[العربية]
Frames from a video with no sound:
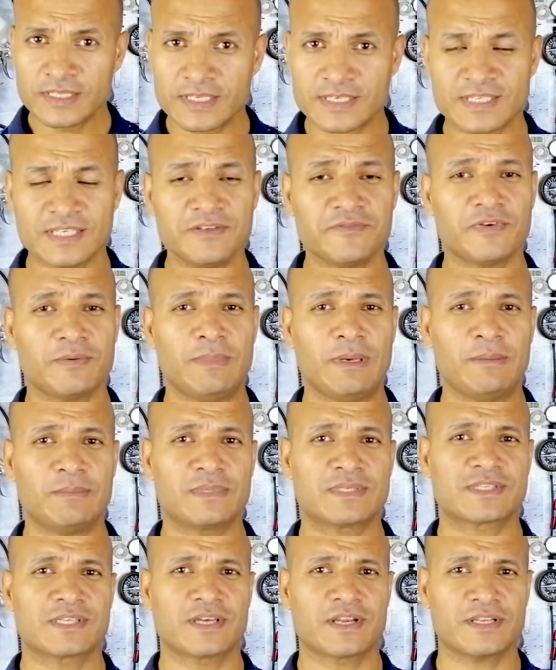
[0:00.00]
90% من
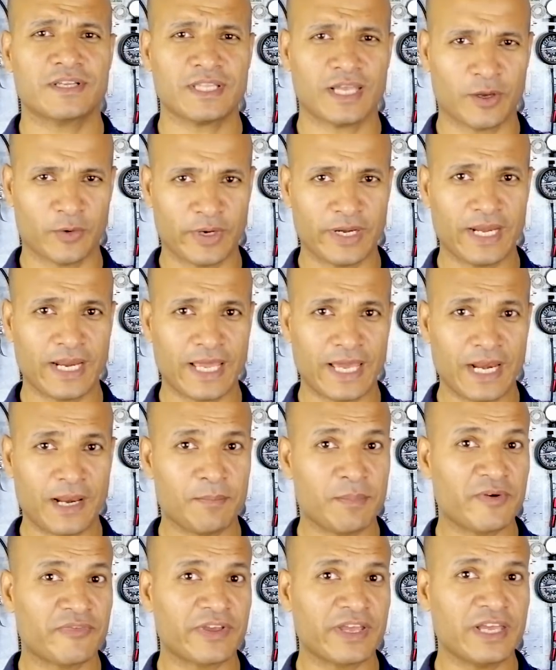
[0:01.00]
السيارات حوالين العالم
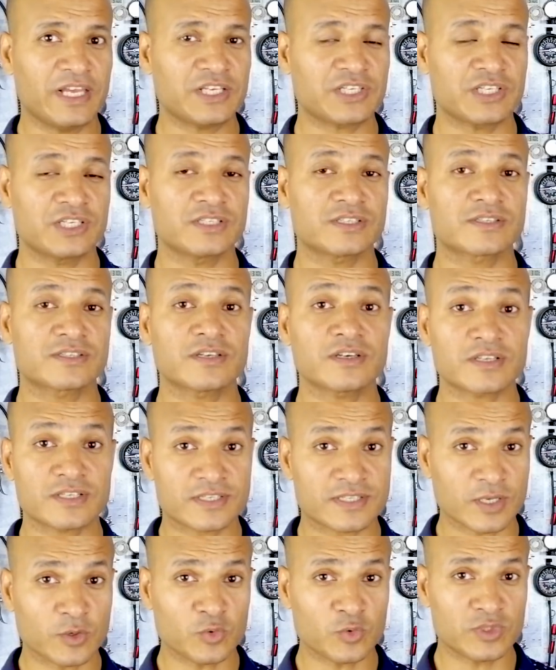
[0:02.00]
ما فيهاش انذار
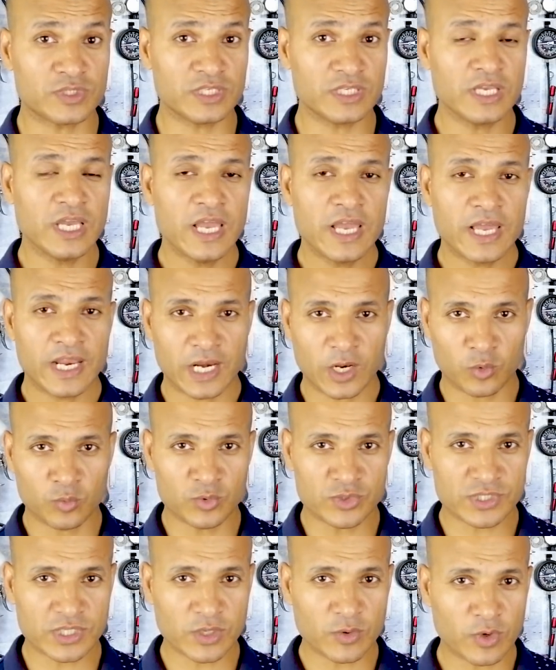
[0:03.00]
صوتي لو
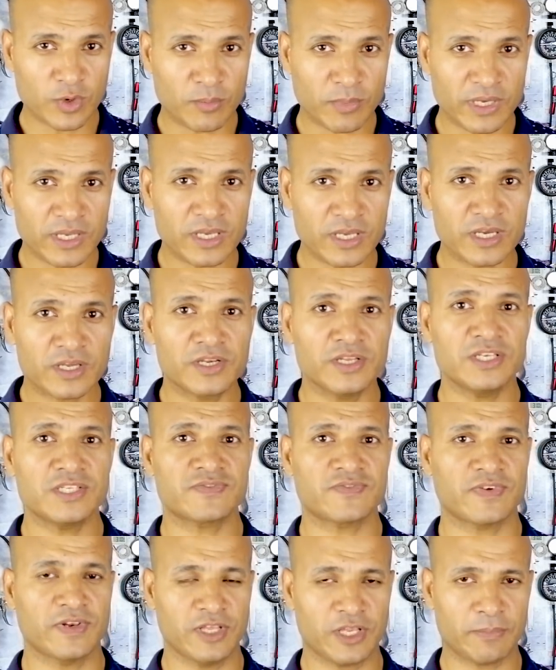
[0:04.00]
مستوى الميه نقص
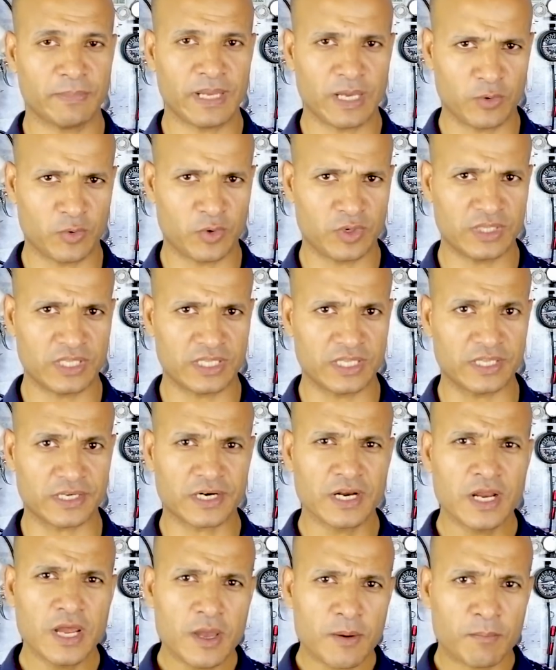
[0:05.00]
في القرب او الريداتير
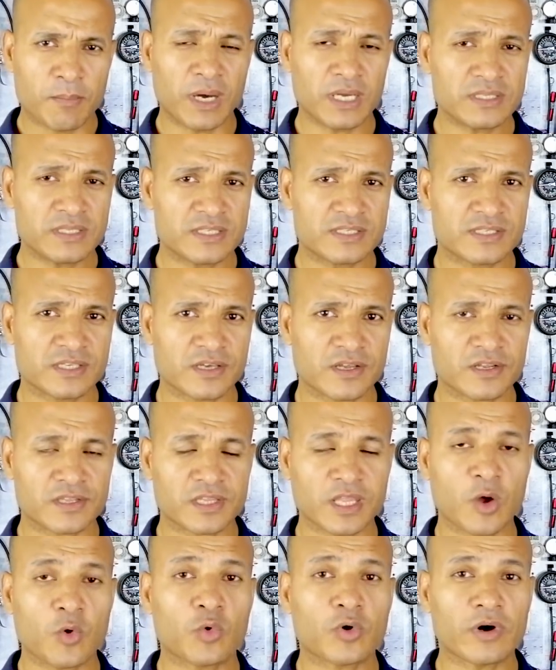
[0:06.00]
بعض السيارات
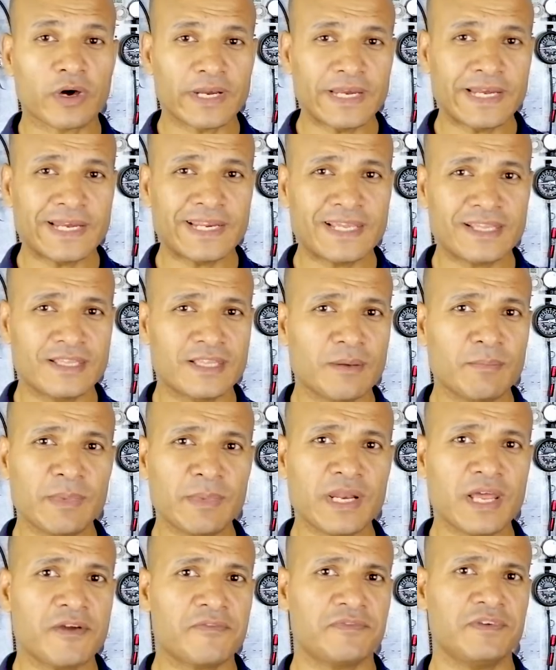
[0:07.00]
او قليل جدا
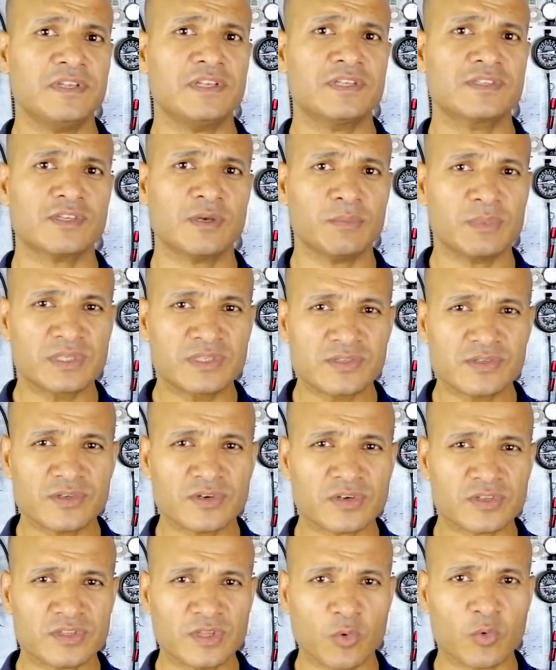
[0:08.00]
منها في نظام
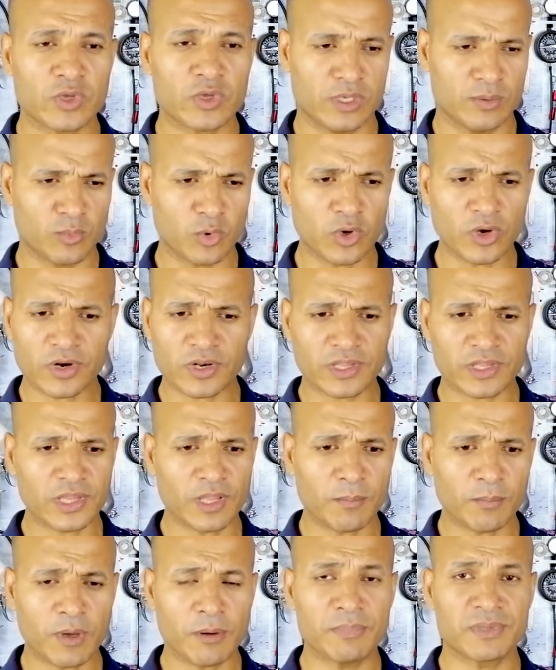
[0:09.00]
انذار ضوئي مجرد
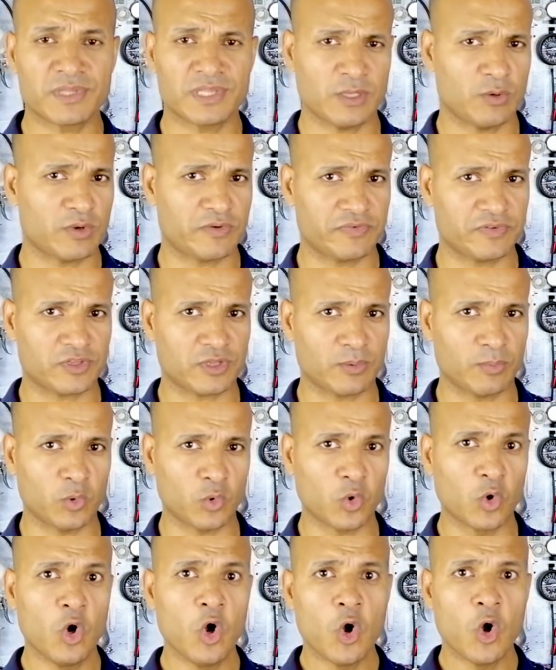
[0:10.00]
لمبه بتنور في
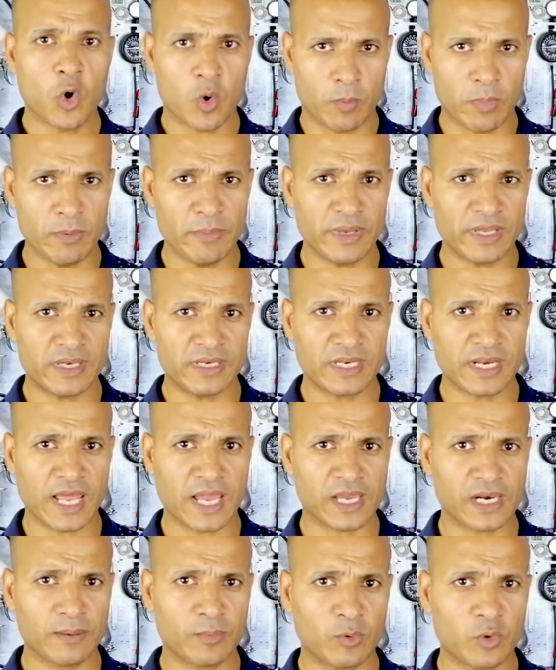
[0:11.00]
التابلو بما اننا
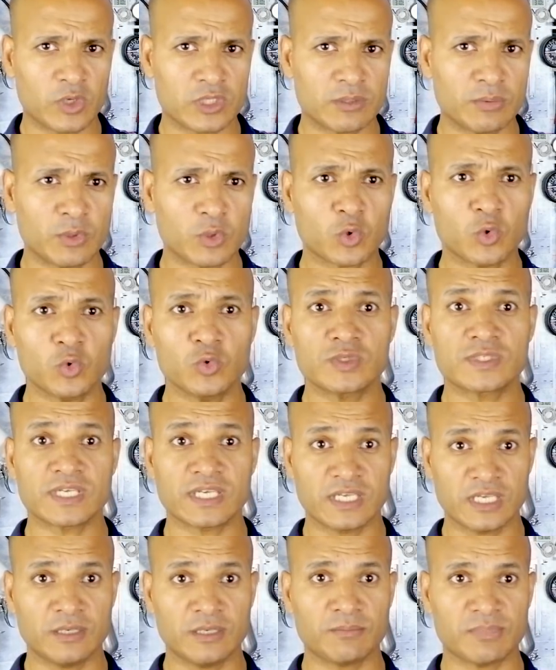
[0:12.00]
اغلب الوقت بنكون
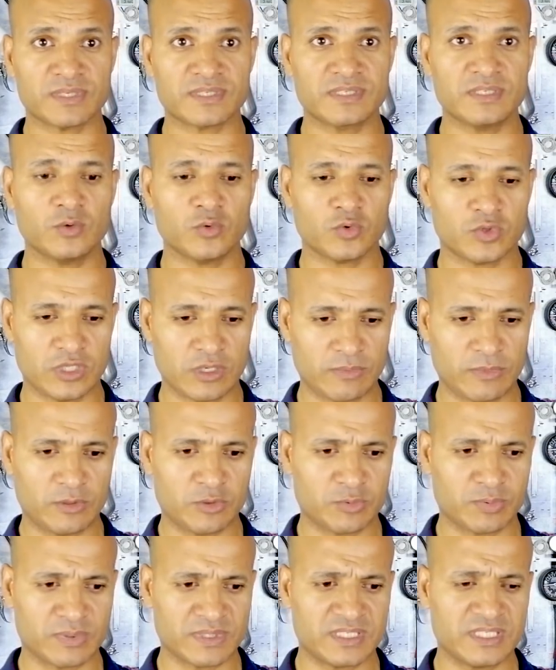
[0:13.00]
سايقين باصين قدامنا مش
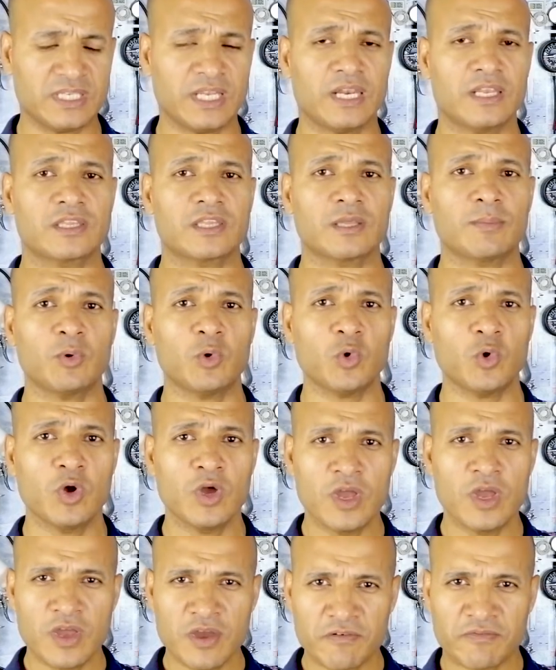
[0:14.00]
باصين على التابلو
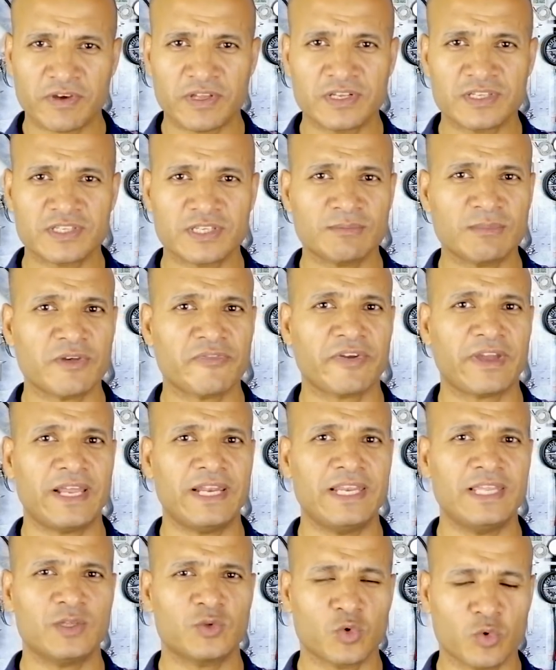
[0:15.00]
فالنظام ده
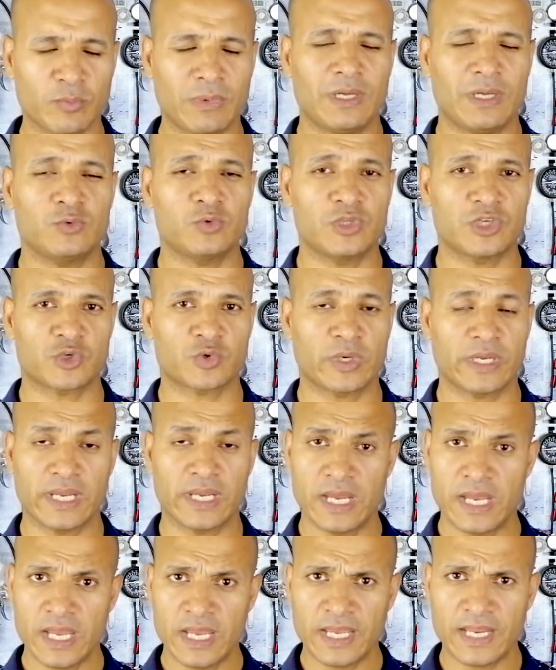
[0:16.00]
فعاليته محدوده شويه
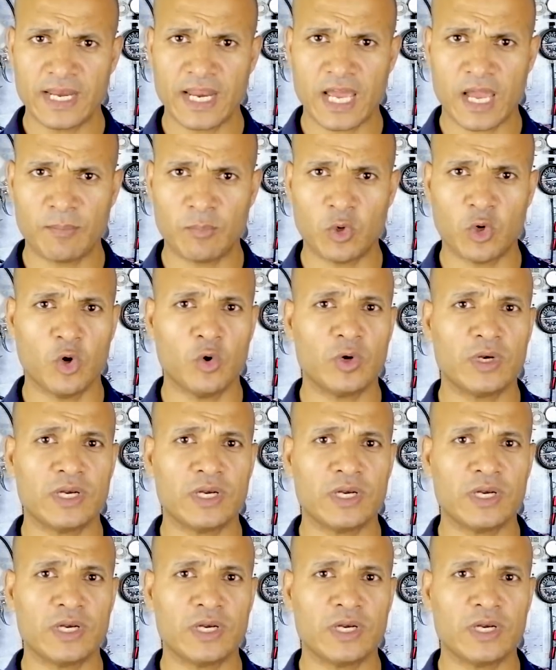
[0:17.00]
اللي هعمله هو